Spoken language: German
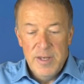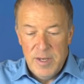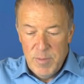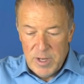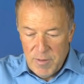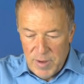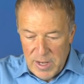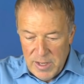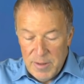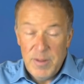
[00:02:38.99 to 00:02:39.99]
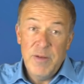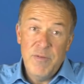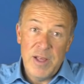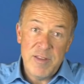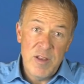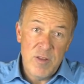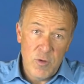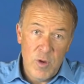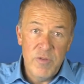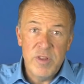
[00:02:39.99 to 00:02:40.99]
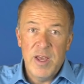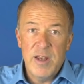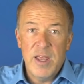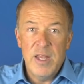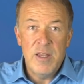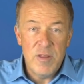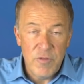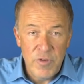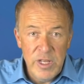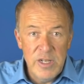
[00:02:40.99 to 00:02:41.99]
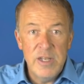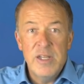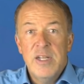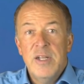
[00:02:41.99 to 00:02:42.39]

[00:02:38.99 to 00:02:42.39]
die mittlerweile, was den Service angeht, diese vielen